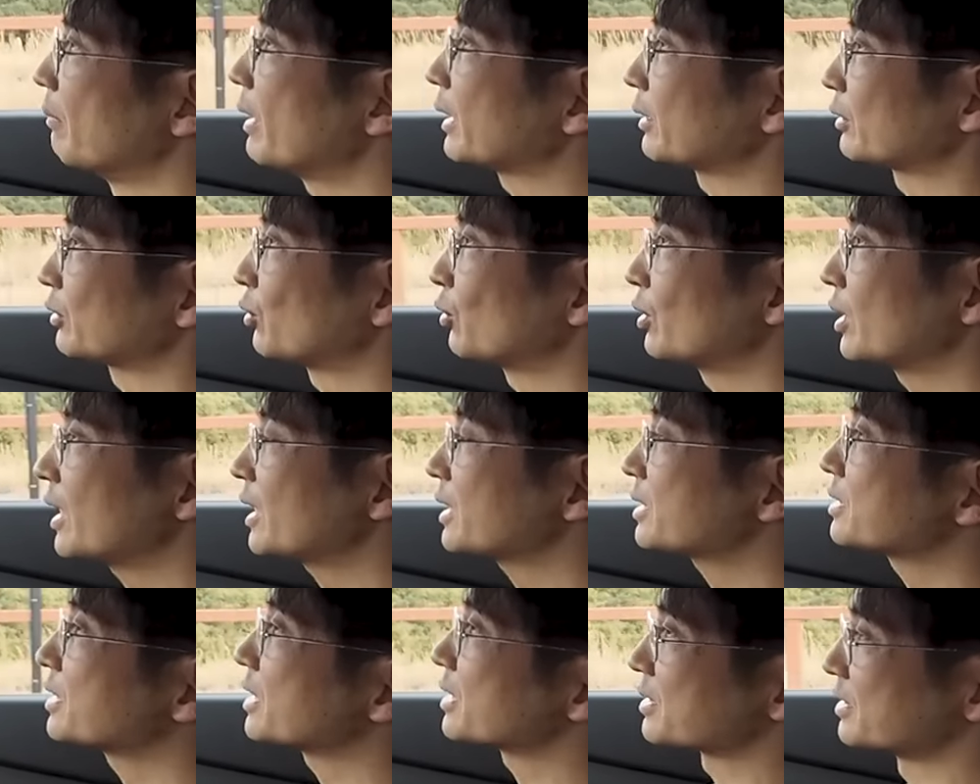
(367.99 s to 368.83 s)
まあとりあ
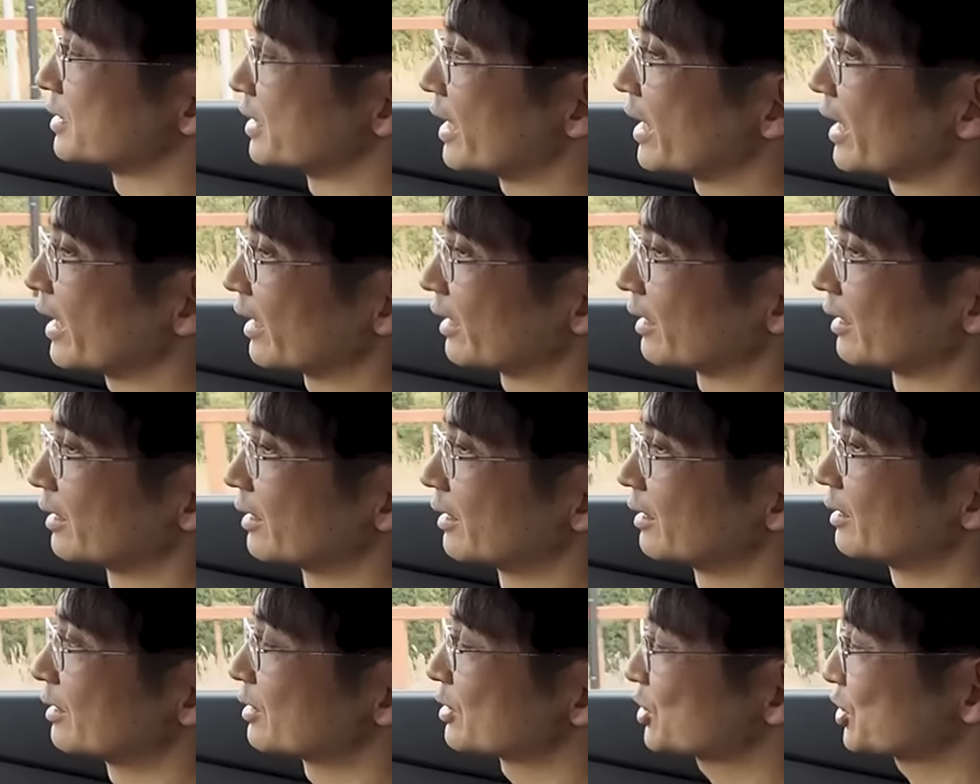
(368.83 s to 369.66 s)
えずですね
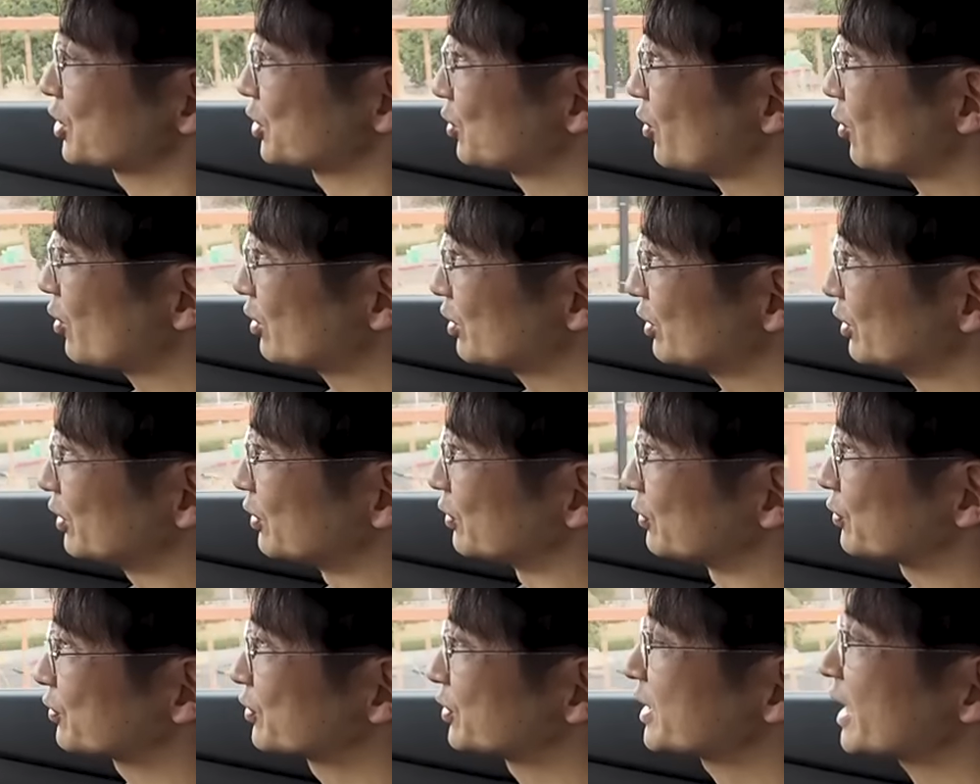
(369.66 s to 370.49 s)
すご
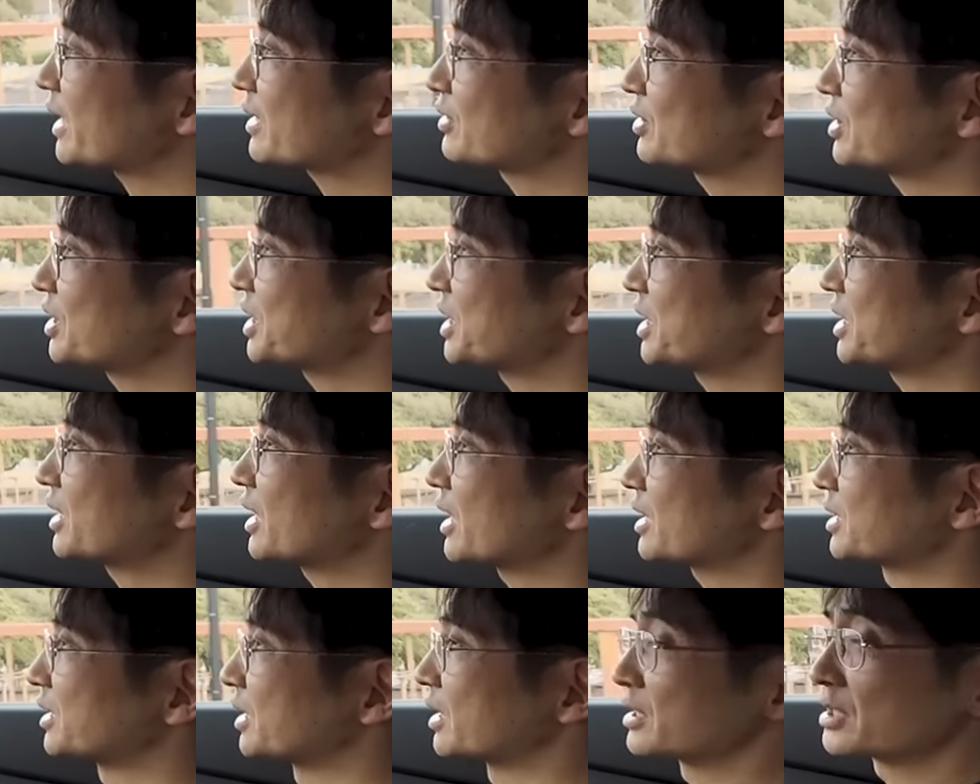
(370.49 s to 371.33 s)
く複雑に進
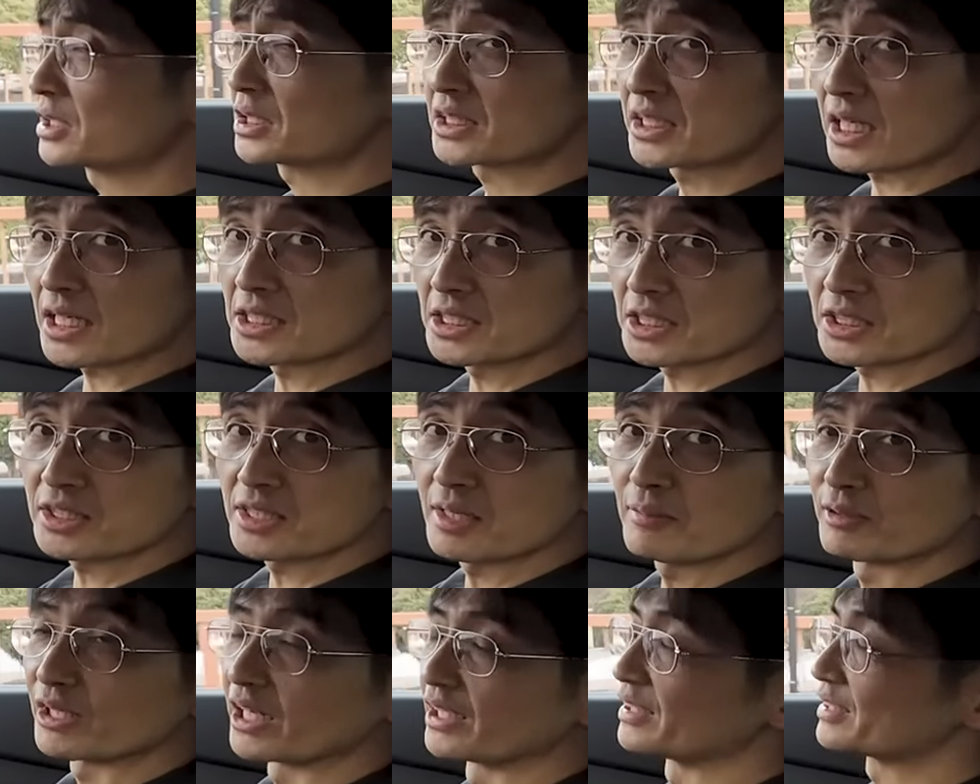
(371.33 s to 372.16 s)
化した
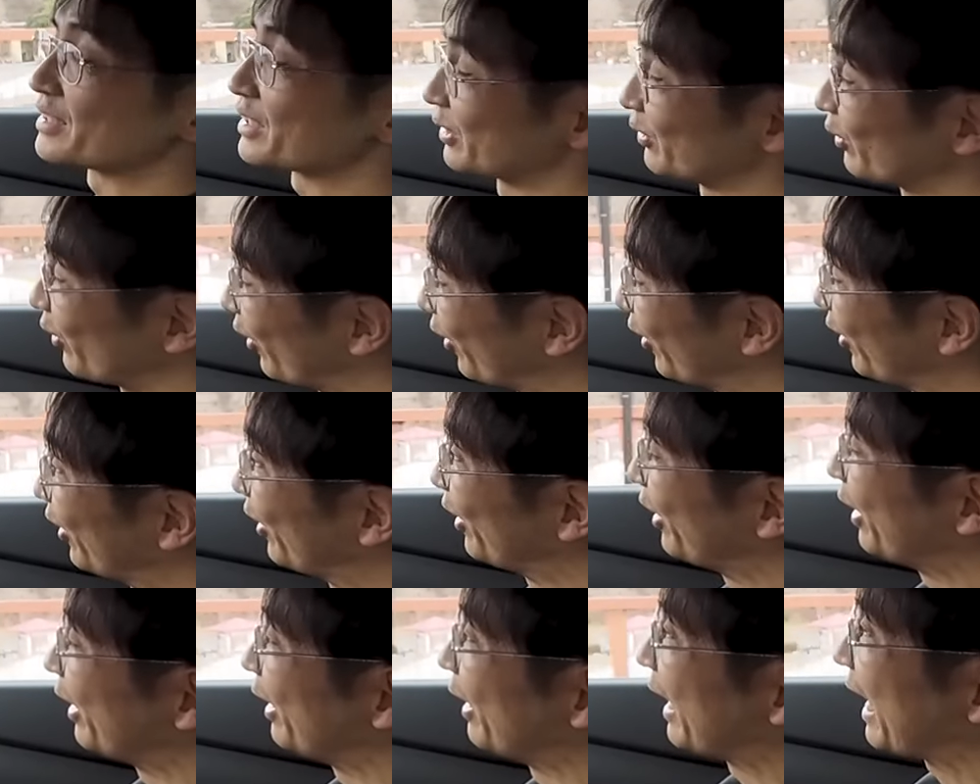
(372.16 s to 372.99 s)
システムなんですけど
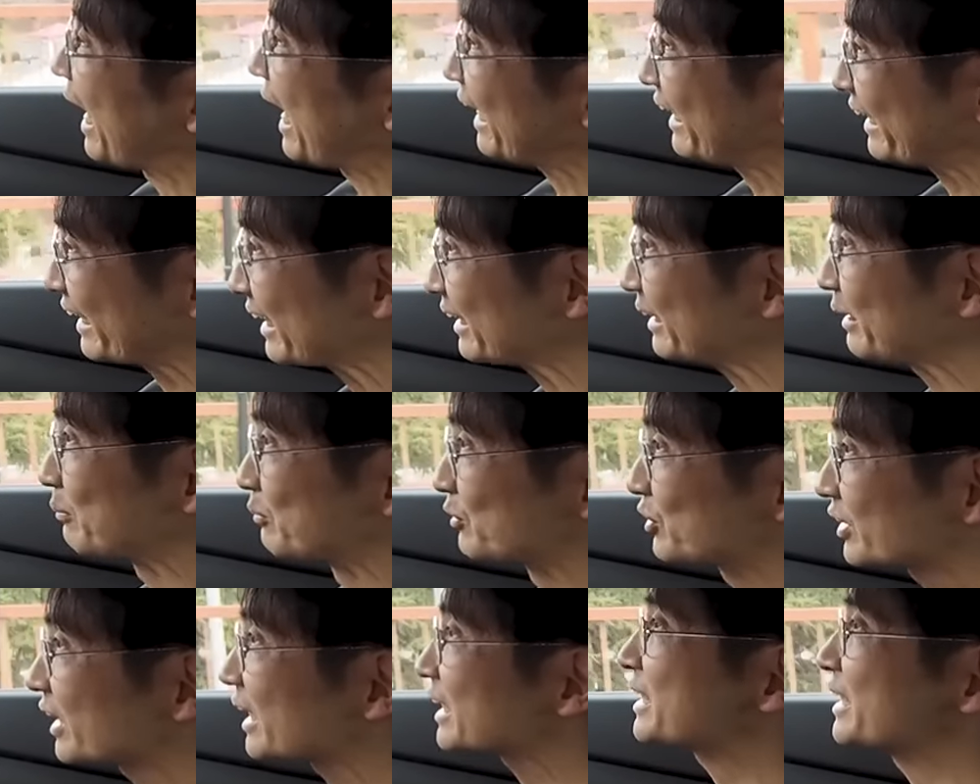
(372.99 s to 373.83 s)
はっきり
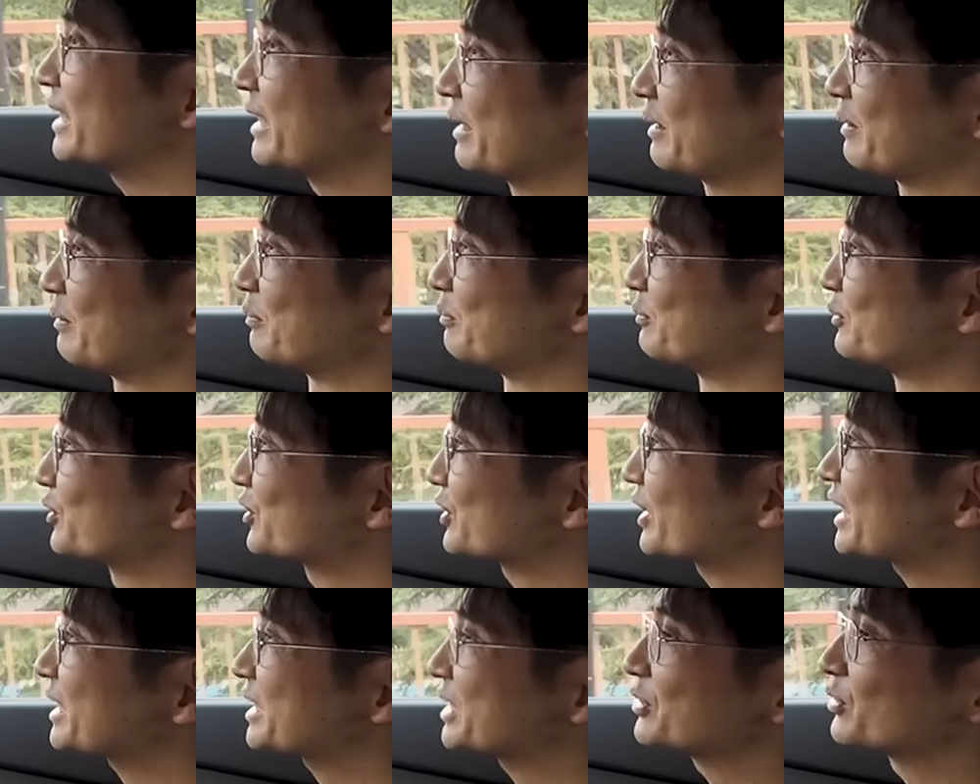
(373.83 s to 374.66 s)
言って難しい
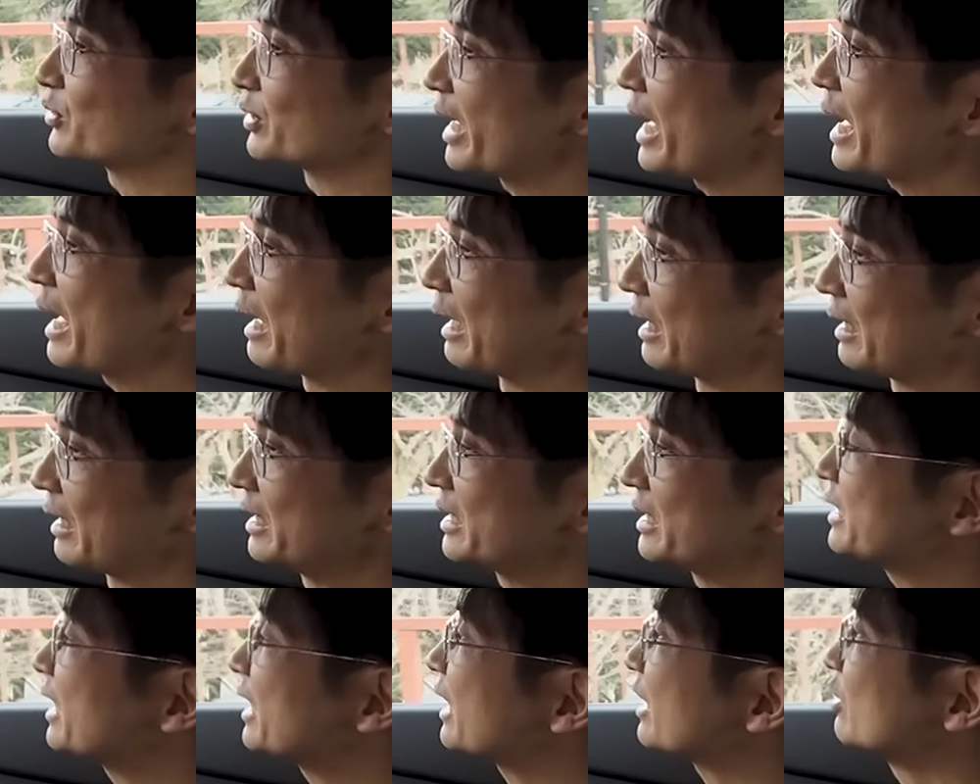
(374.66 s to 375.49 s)
難しいので
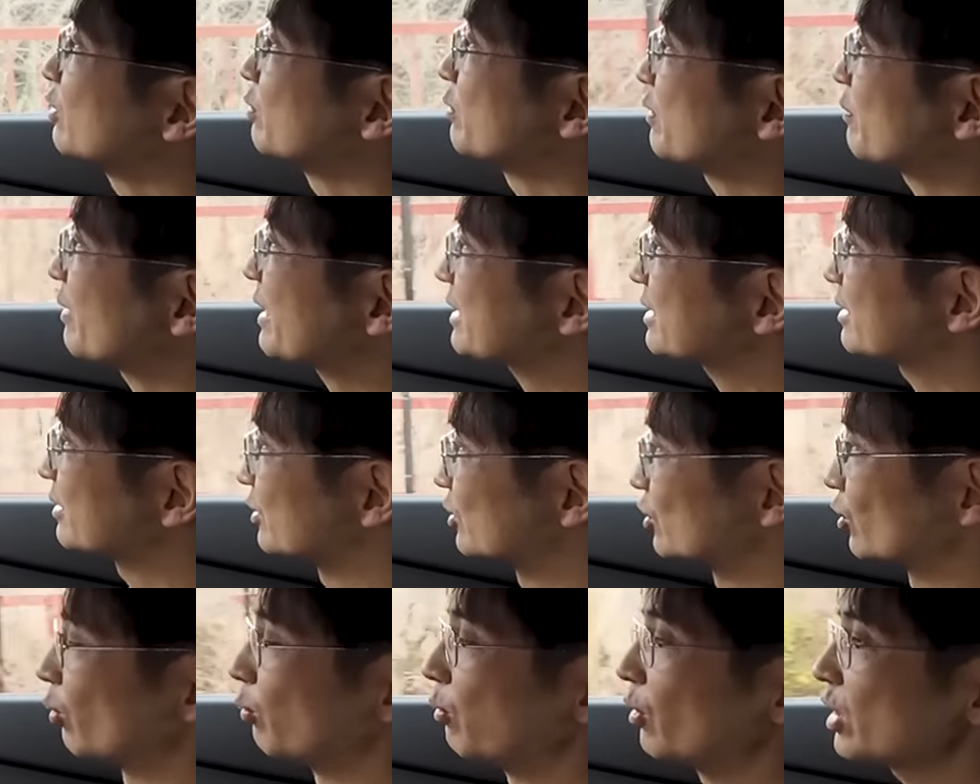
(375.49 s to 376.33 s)
いきなり踏みます
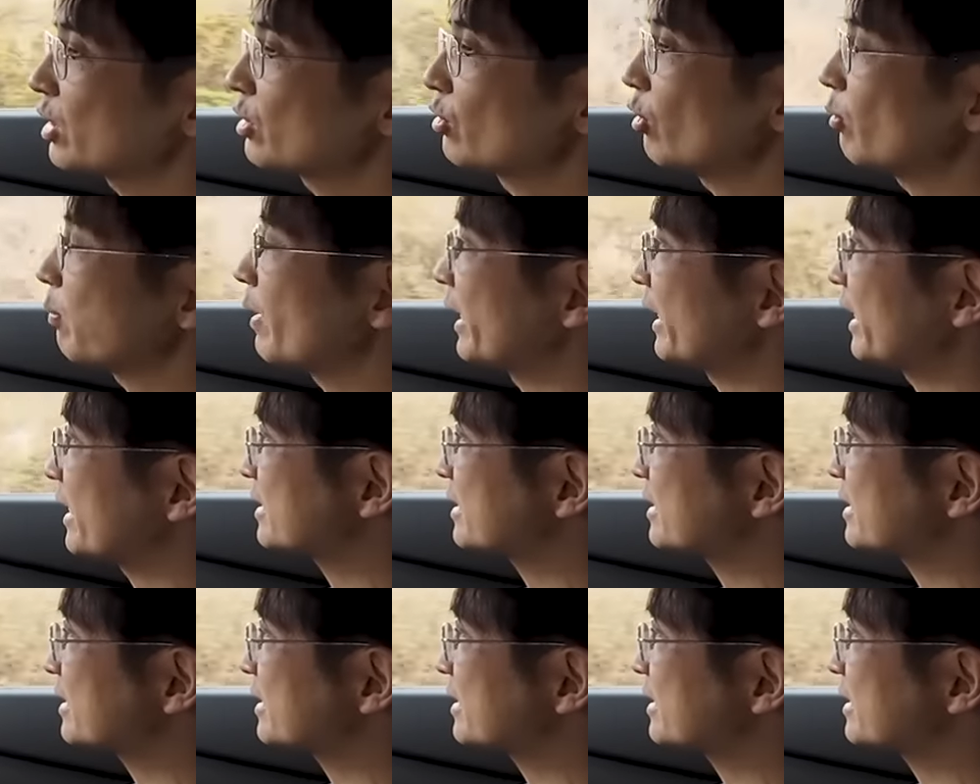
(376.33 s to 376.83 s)
上り勾配